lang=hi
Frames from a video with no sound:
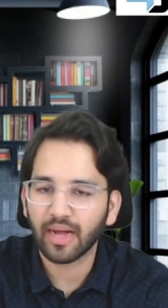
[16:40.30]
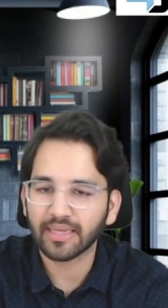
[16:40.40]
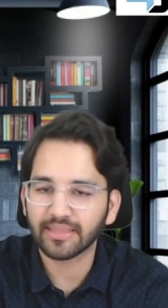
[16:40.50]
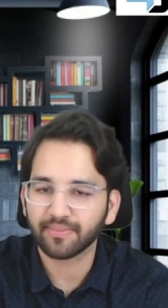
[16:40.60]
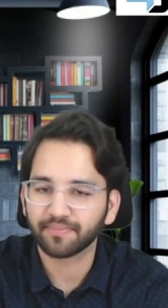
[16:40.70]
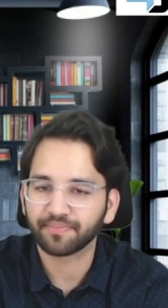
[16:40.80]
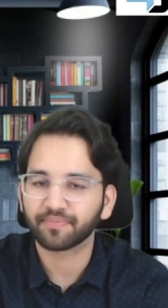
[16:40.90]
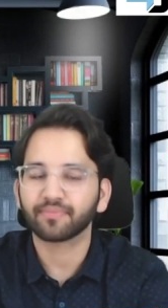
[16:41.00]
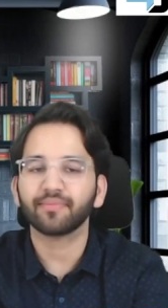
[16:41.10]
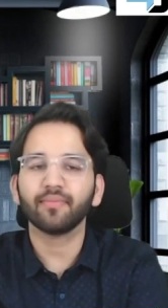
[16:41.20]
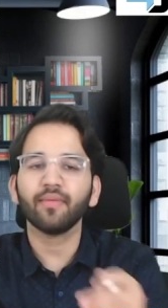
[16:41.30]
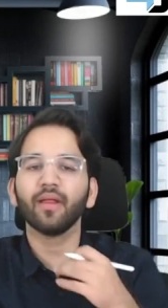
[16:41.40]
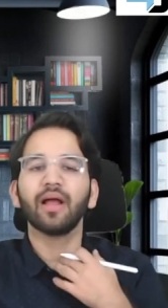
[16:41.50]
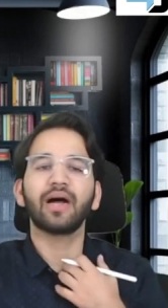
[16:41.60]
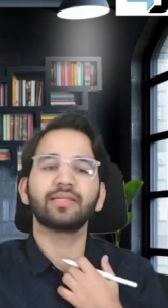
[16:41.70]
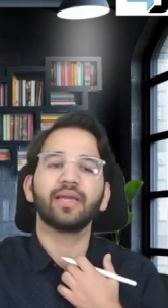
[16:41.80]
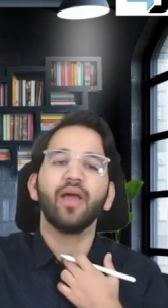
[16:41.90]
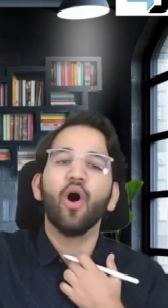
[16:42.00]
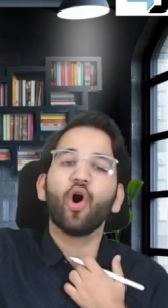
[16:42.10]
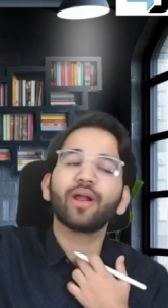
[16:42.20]
हाँ जी हाँ जी
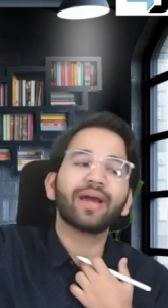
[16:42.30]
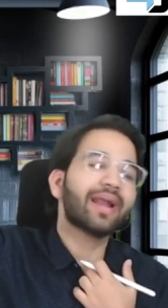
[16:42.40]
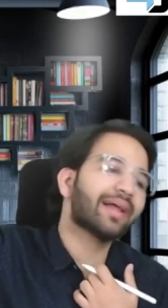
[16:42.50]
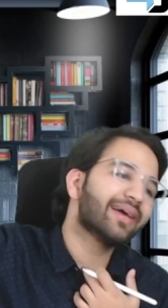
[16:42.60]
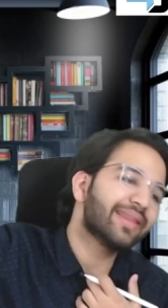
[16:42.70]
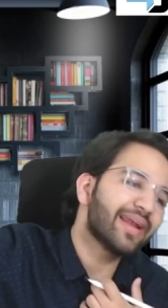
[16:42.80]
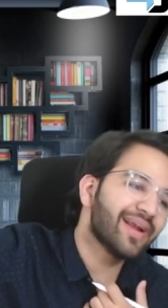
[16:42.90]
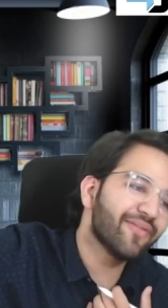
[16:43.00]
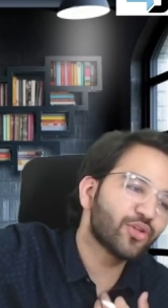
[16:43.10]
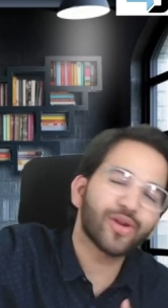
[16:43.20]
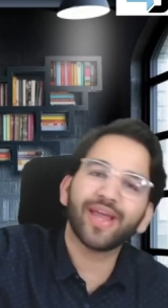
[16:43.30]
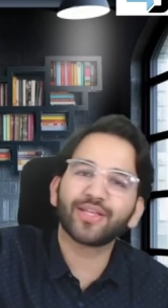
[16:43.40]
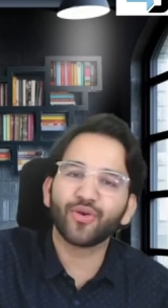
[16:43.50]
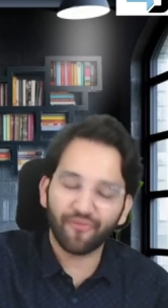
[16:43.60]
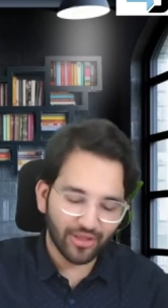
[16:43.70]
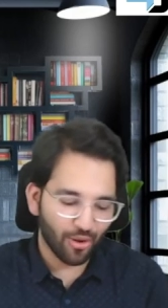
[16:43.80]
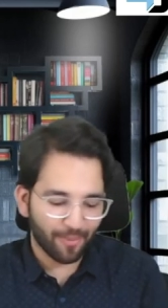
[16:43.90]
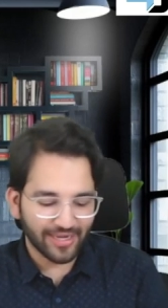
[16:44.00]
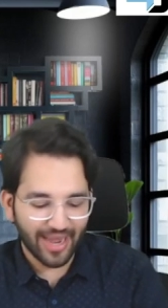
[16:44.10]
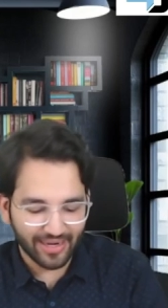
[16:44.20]
और अगर अदर देन इंडिविजुअली एच है तो
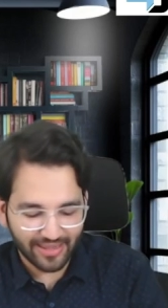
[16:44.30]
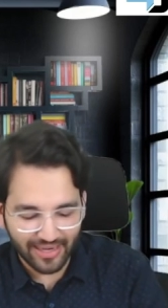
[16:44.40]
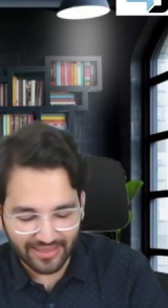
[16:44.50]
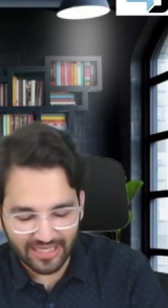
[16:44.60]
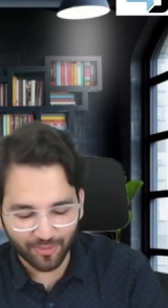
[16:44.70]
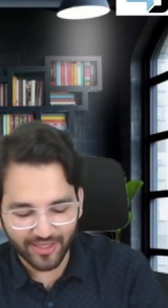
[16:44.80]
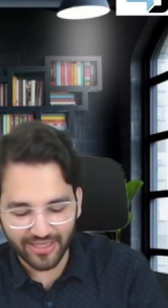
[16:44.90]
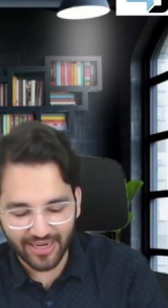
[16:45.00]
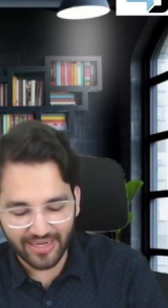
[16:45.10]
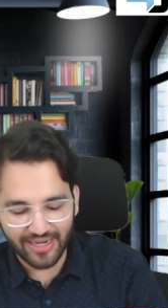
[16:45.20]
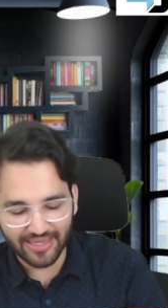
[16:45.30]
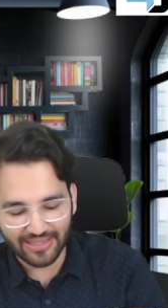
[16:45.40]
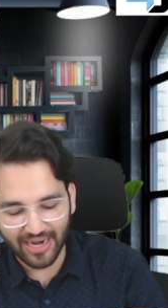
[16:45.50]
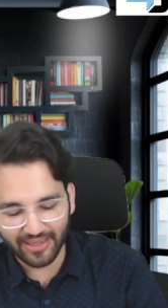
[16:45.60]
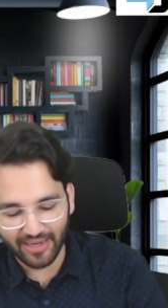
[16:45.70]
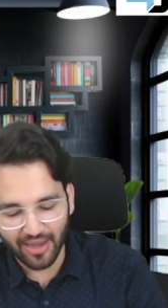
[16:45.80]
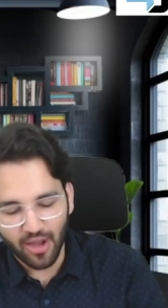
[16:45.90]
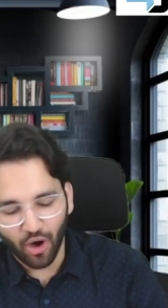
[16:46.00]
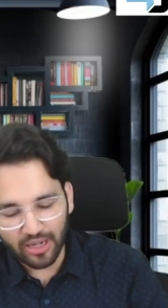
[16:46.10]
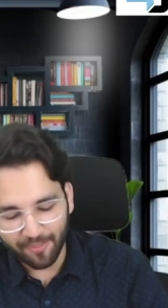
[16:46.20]
अपन क्या कर देंगे तीस परसेंट का टीडीएस लगा देंगे
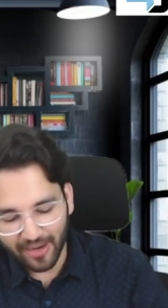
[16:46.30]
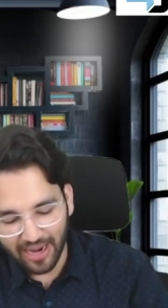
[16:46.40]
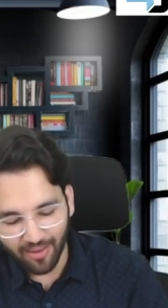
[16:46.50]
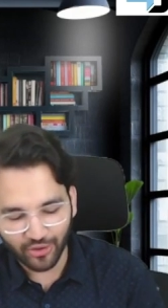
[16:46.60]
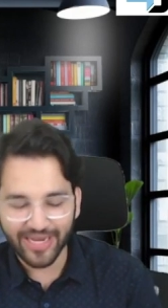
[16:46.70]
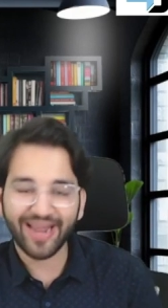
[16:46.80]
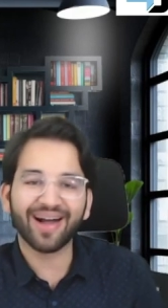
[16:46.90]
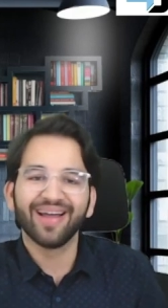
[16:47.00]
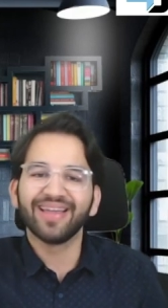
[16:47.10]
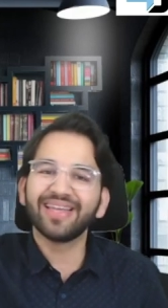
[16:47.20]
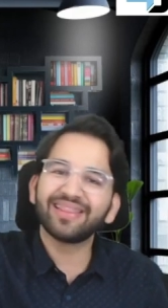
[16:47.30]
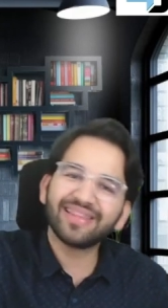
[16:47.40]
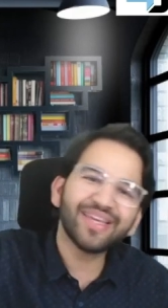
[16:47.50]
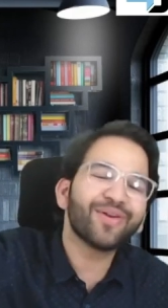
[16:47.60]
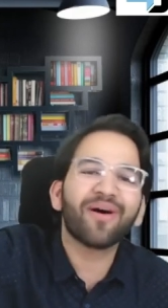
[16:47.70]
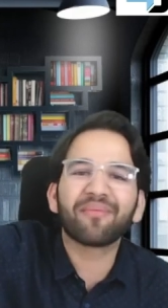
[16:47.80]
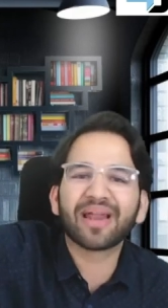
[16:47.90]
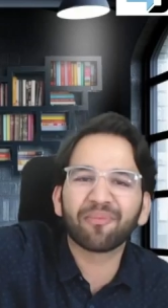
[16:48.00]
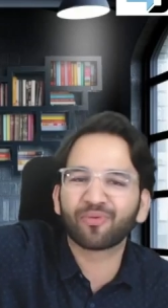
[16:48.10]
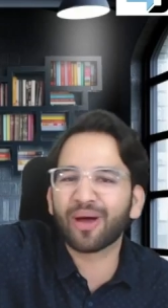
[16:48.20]
और अपना काम हो जाएगा ये तीनों
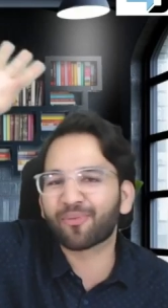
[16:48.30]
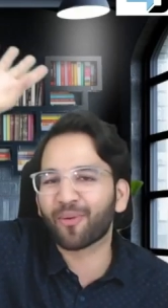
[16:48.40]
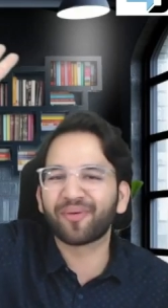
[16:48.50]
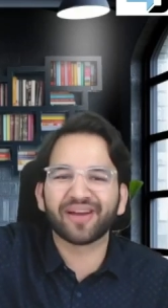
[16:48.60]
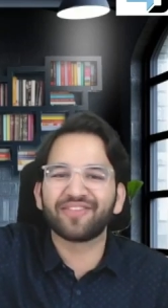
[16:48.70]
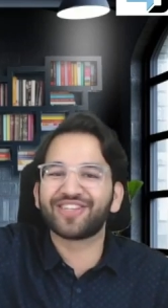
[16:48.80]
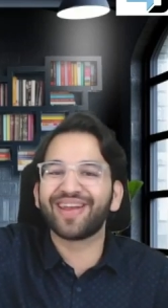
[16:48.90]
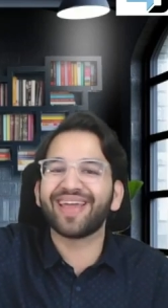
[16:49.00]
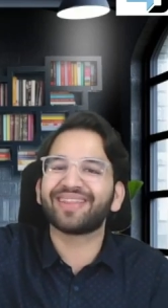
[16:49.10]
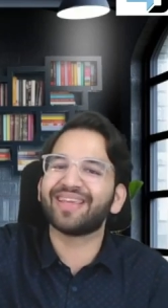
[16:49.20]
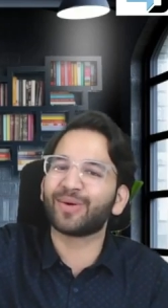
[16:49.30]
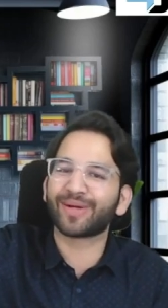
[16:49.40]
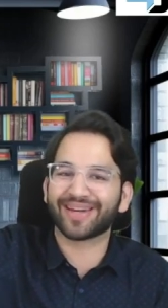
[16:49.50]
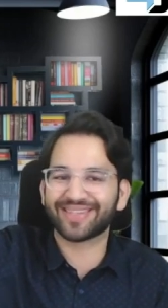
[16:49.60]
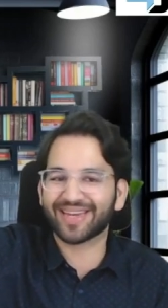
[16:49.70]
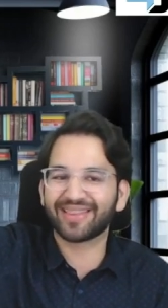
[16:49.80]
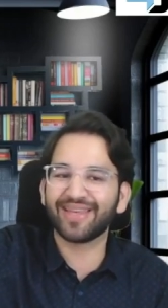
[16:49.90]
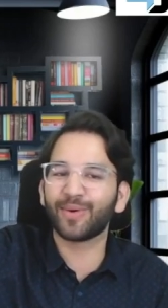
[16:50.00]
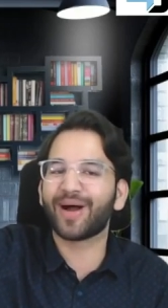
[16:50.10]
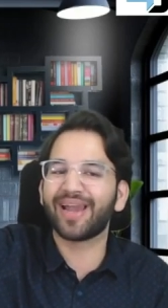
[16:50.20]
हमारा पूरा प्रॉपर रिविजन है तीनों ट्रस्ट का
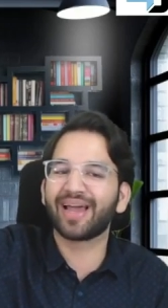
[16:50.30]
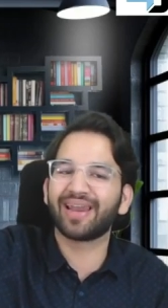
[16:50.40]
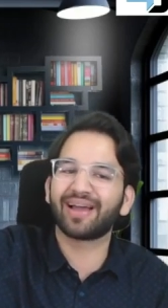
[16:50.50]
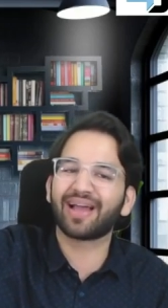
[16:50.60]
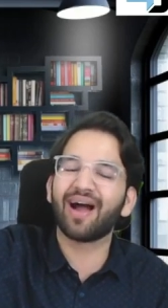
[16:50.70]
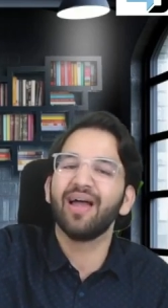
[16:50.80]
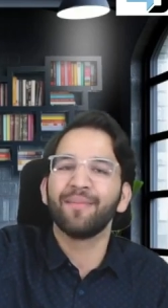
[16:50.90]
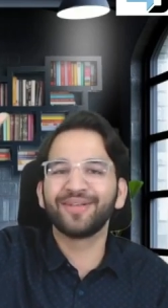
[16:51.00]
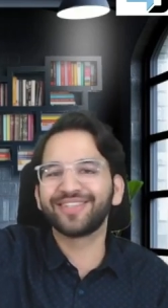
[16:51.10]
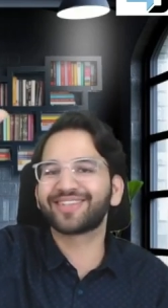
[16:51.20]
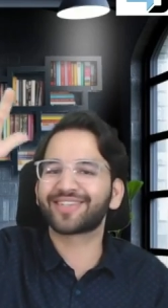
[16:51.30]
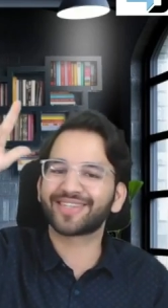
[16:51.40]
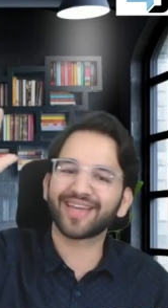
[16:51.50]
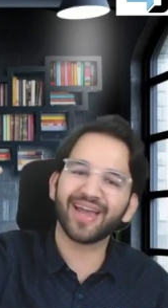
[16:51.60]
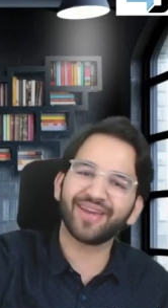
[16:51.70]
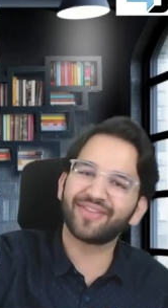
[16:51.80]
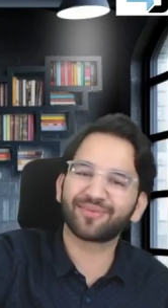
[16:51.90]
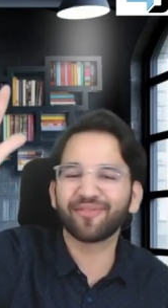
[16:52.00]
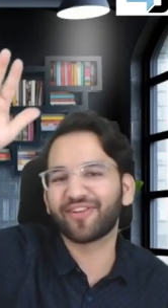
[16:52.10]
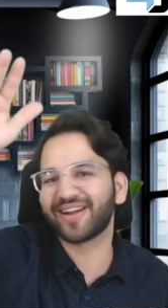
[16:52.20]
तीनों अलग अलग का बिजनेस ट्रस्ट का
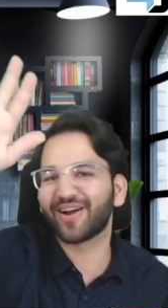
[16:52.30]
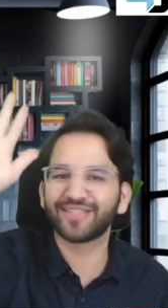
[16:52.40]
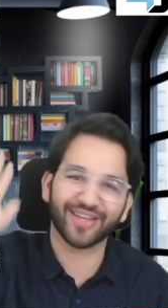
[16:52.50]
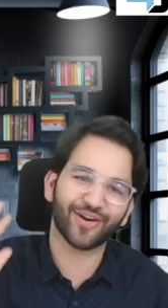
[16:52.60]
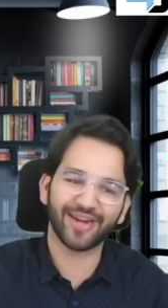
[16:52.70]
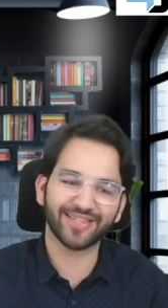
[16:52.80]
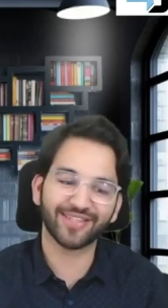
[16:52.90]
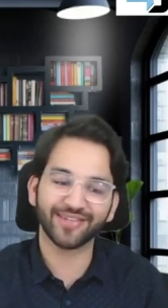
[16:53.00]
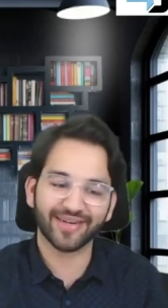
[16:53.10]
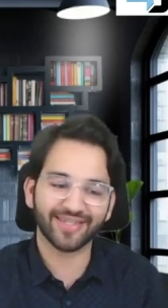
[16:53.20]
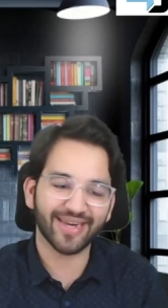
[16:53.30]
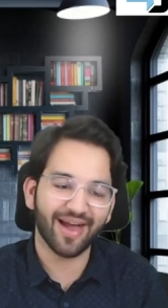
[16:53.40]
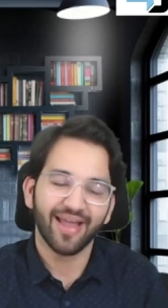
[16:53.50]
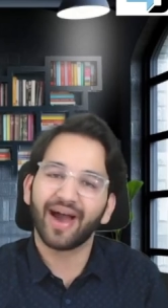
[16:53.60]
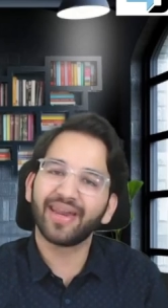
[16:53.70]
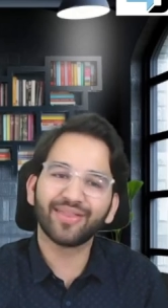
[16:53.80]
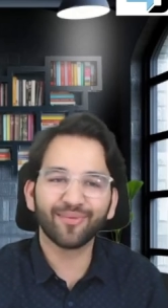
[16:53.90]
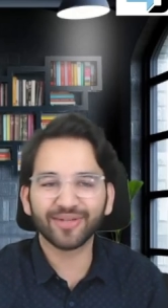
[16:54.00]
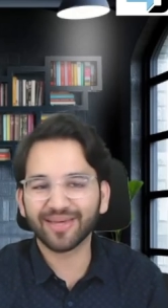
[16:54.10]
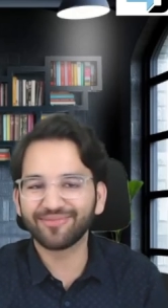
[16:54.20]
इन्वेस्टमेंट फंड का और सिक्योरिटाइजेशन ट्रस्ट का अरे
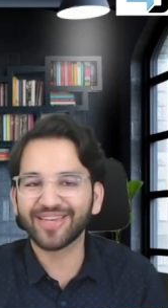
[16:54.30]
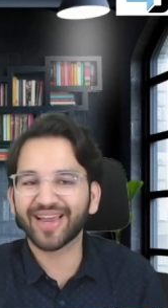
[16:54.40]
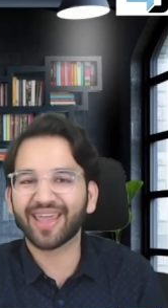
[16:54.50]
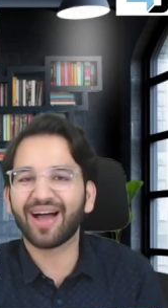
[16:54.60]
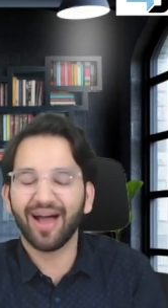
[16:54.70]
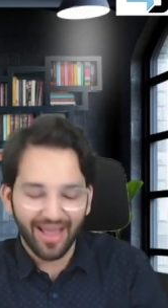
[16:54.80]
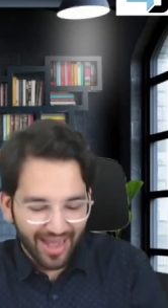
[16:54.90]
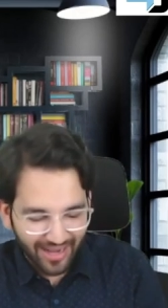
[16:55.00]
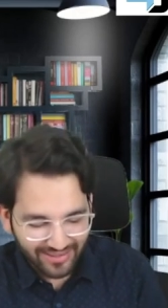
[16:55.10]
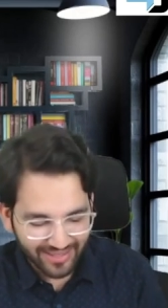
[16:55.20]
तुमको समझा क्या हाँ